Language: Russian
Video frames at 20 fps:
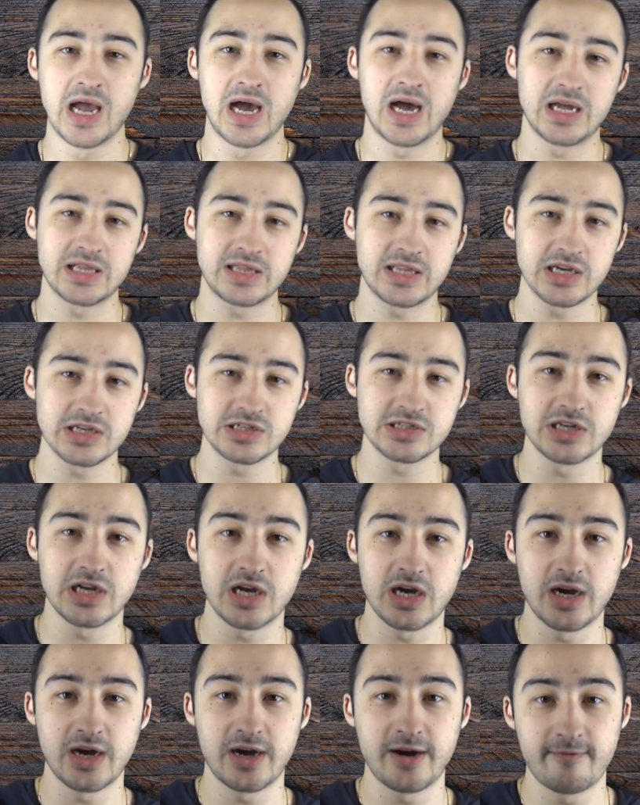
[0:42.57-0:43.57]
А
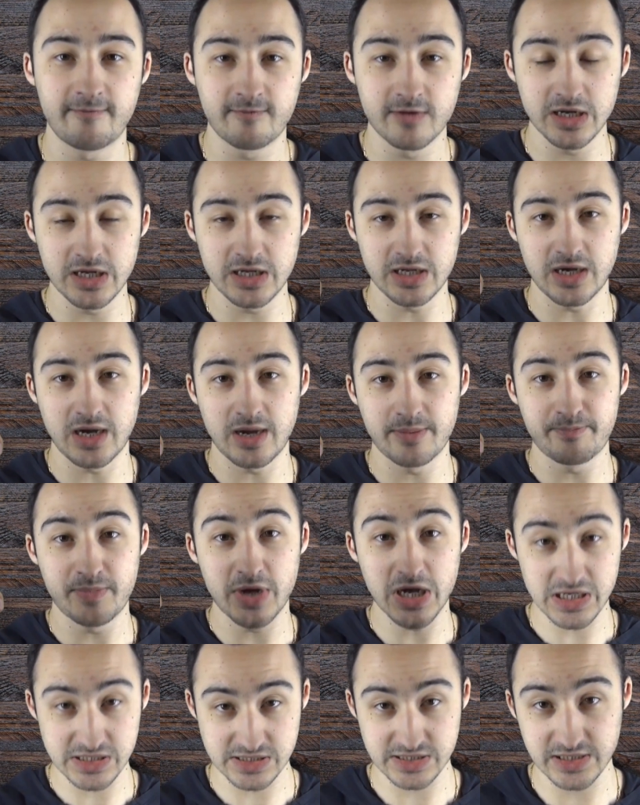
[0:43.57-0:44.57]
также а, вы
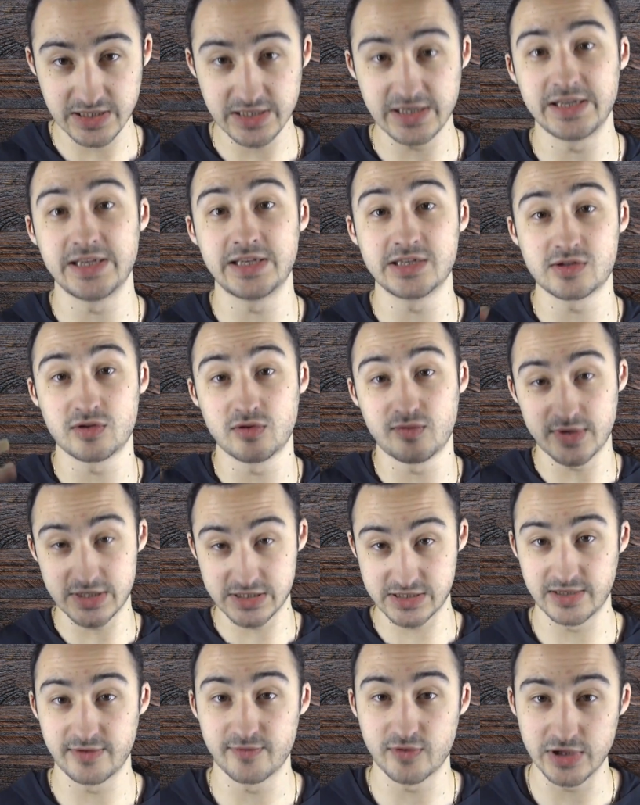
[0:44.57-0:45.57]
обязаны, если у
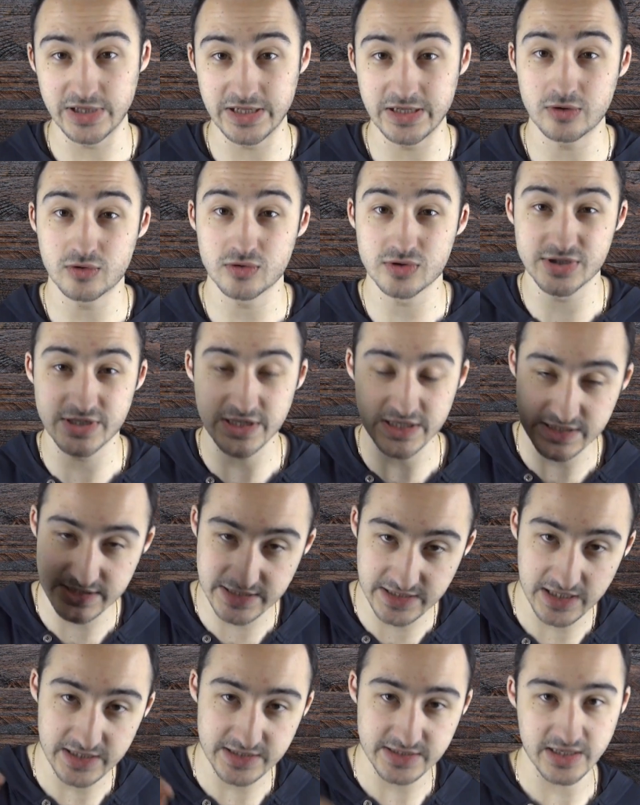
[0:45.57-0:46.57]
вас его нет, то
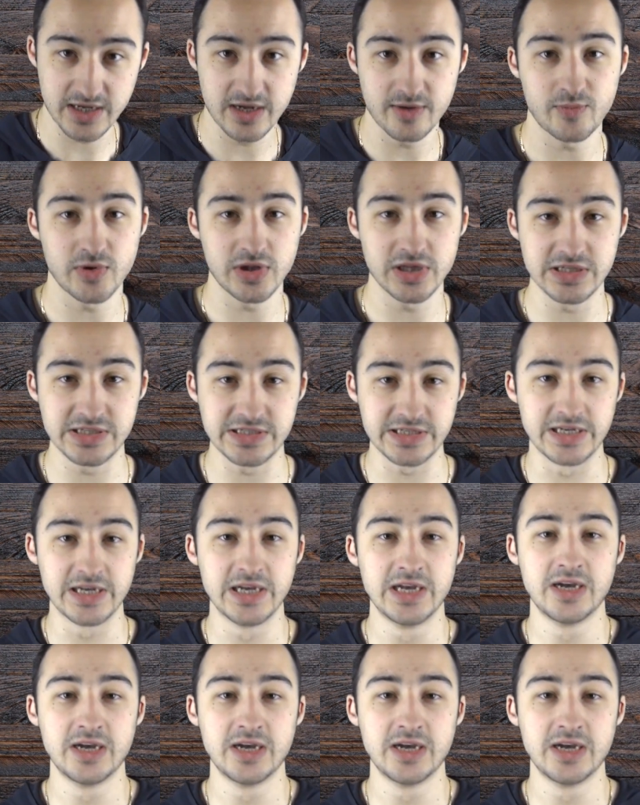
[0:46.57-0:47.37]
создать Apple ID.